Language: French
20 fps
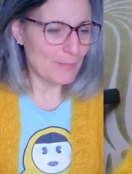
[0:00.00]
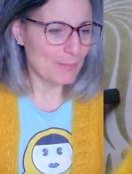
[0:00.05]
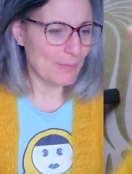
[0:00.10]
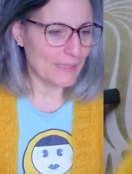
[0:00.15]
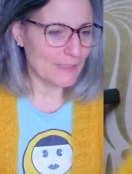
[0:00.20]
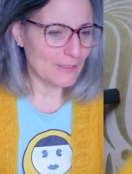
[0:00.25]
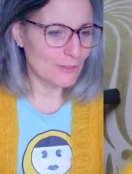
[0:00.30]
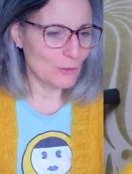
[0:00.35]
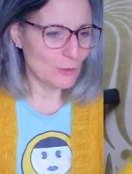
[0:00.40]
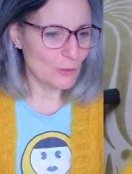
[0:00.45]

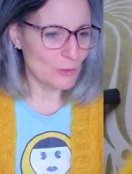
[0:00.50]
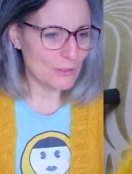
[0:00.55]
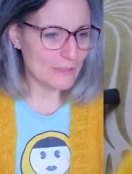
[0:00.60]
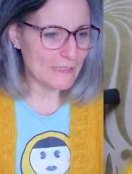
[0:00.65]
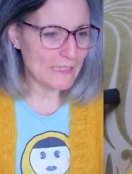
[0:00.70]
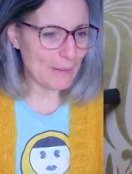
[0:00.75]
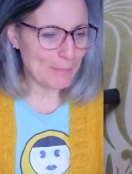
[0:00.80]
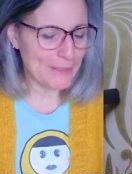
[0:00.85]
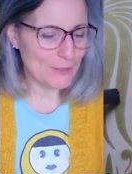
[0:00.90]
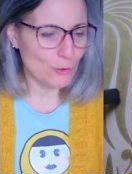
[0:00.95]
Parce qu'il
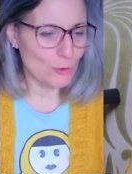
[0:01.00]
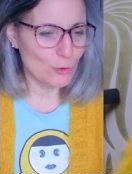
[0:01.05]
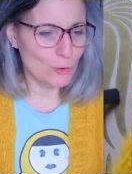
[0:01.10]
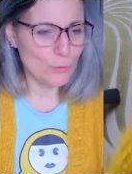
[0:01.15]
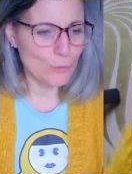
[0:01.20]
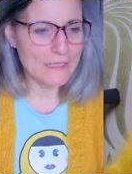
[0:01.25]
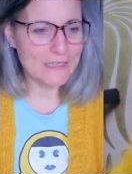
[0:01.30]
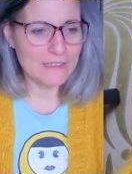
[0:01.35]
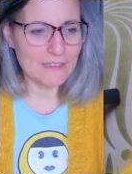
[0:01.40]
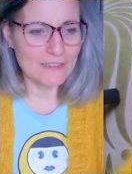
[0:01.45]
n'y a pas de
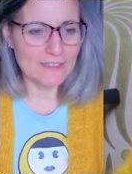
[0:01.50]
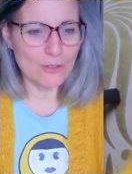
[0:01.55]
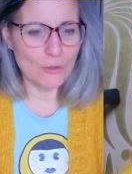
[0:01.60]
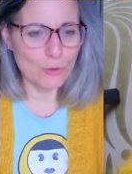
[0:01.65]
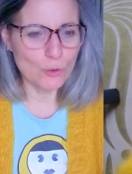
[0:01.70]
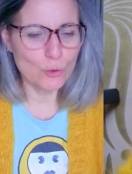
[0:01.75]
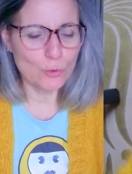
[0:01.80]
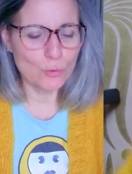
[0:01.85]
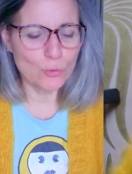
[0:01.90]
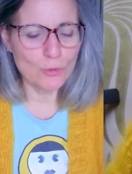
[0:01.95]
nuit sans
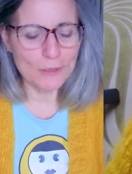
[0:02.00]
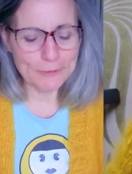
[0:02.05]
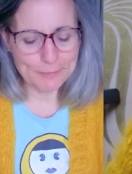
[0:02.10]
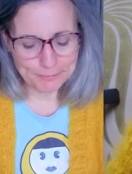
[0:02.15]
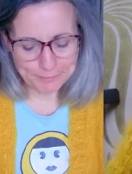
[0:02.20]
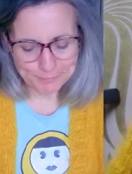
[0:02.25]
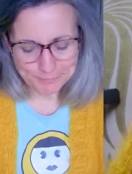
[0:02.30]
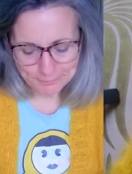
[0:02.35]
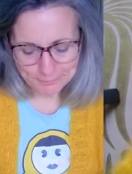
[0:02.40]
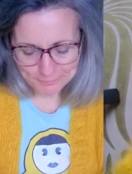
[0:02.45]
le jour
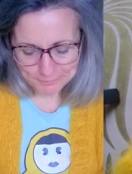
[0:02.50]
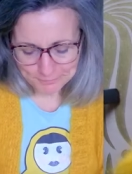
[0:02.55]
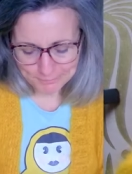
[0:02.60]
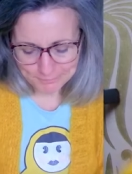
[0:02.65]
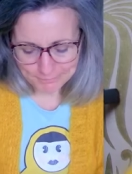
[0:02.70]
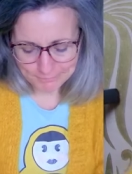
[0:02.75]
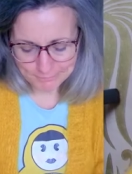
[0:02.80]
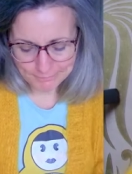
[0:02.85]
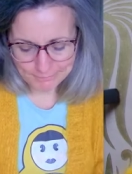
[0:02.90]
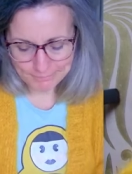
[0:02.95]

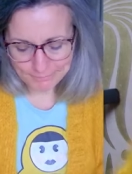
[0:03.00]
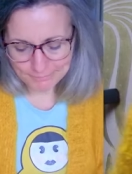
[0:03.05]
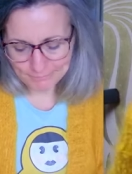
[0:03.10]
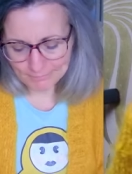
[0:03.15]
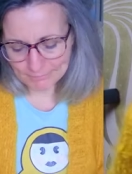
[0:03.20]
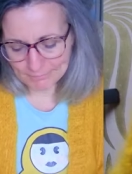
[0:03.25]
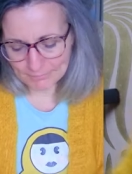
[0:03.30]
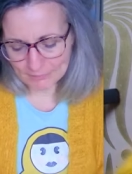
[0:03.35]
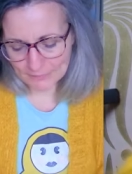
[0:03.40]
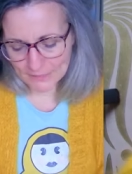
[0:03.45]

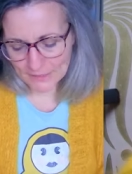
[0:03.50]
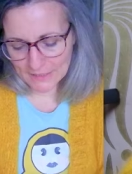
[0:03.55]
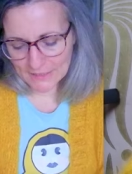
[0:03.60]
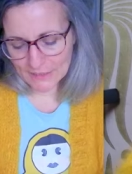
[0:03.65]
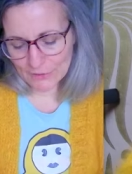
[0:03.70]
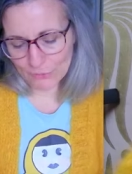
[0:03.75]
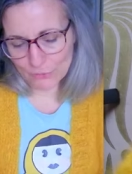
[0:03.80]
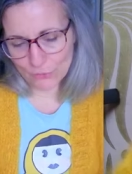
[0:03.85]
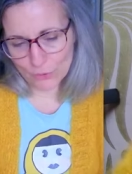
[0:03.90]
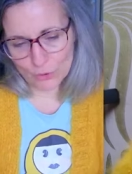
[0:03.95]
et
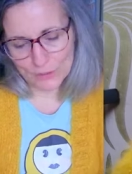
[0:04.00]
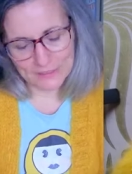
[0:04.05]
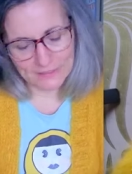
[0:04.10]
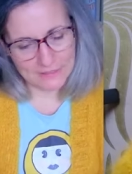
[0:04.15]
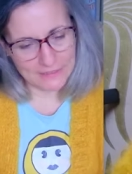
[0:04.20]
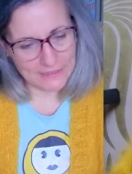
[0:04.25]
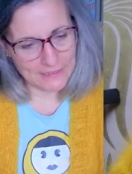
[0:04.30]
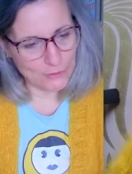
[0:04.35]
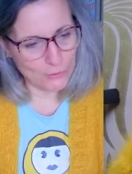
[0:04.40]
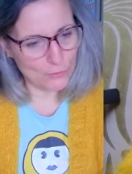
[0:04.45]
qu'il faut
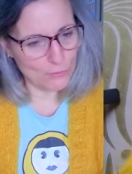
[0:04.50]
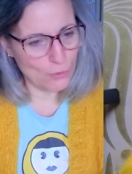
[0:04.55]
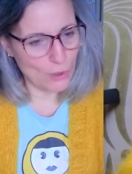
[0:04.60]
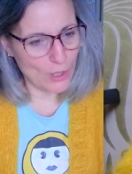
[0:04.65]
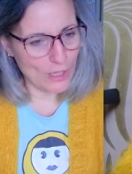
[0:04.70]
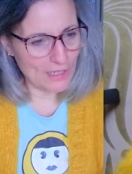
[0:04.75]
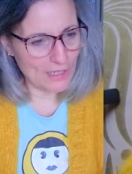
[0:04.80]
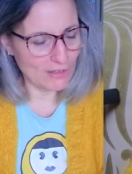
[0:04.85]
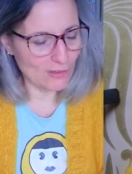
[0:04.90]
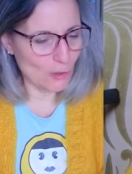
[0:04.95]
essayer de
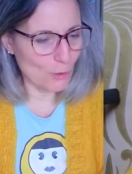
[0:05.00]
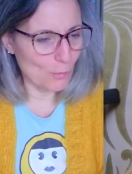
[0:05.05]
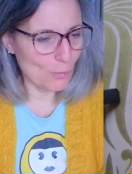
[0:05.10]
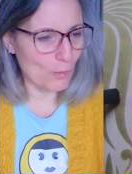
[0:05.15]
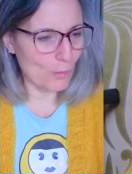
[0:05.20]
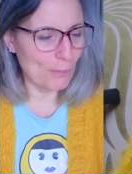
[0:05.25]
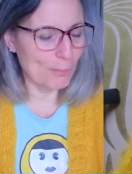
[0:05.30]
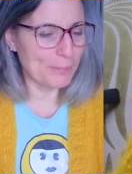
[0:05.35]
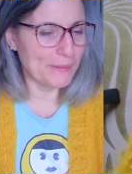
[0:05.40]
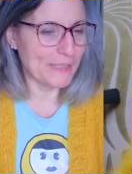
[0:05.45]
voir
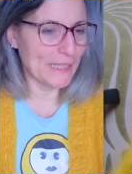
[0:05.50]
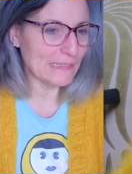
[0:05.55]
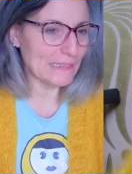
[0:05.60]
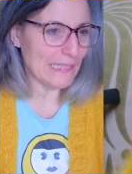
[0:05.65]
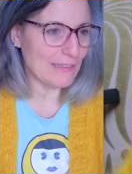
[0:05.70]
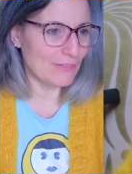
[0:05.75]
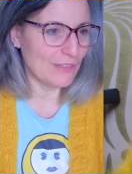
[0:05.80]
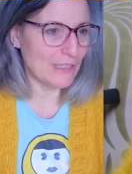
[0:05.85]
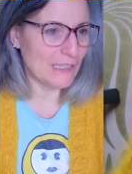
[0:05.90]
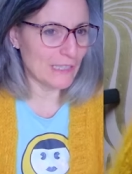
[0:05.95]
comment bien
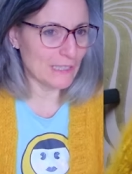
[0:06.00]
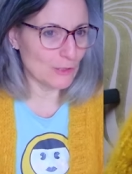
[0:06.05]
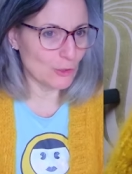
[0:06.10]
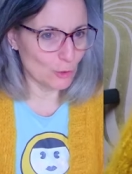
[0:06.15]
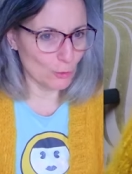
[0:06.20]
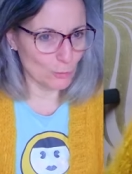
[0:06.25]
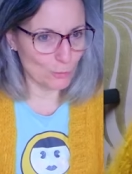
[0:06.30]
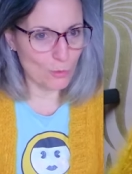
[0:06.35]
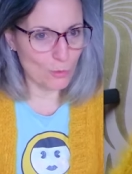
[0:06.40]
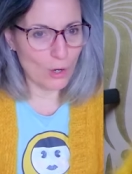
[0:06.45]
naviguer
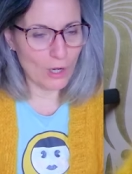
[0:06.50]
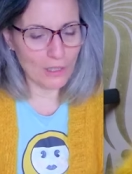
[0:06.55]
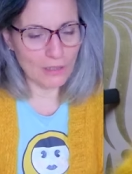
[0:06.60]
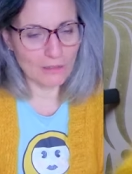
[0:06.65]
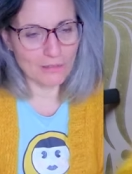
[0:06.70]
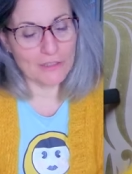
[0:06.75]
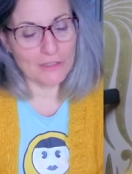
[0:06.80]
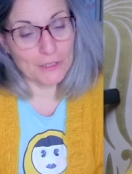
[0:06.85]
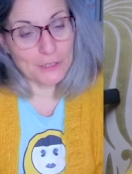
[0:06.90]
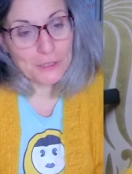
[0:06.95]
ce mois
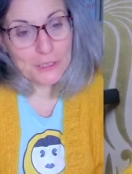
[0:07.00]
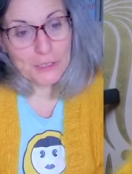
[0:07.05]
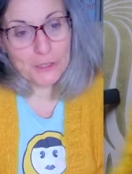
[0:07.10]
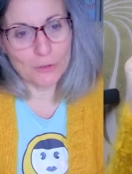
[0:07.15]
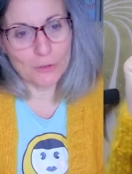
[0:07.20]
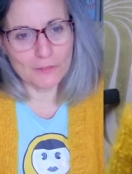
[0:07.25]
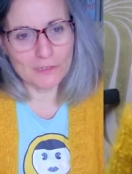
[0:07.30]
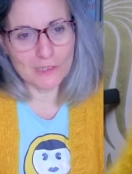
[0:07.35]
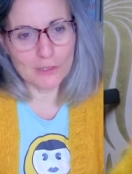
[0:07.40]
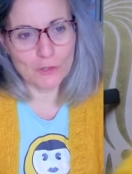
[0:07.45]
avec des
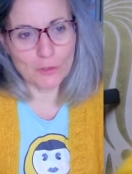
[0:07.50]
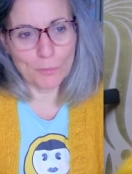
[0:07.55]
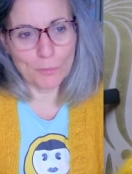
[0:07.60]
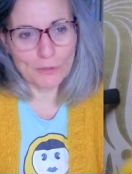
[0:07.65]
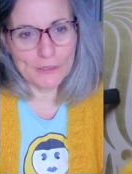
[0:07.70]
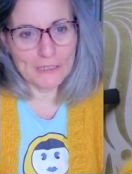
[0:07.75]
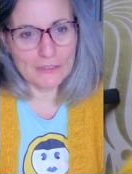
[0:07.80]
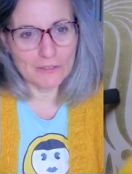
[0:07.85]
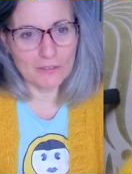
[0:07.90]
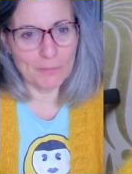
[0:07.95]
choses qui sont
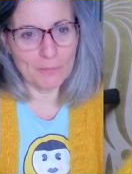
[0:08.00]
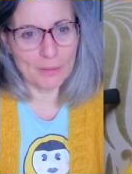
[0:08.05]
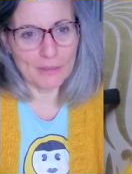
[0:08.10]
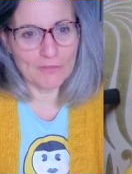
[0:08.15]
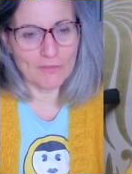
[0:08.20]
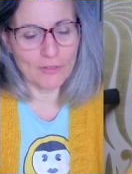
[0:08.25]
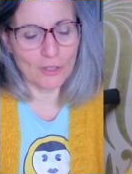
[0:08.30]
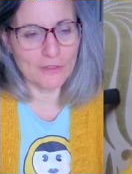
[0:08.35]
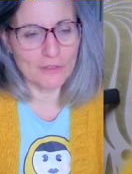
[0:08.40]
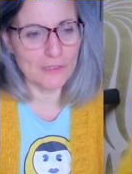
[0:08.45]
peut-être
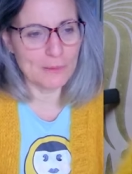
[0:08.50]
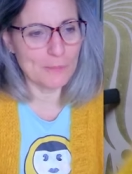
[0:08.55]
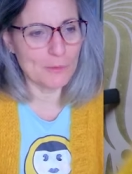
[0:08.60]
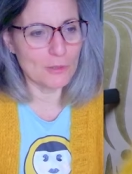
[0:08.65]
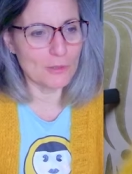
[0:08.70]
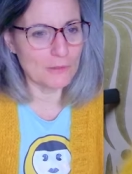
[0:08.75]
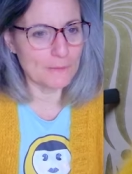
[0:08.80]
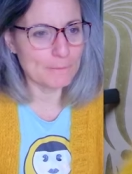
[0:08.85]
pas forcément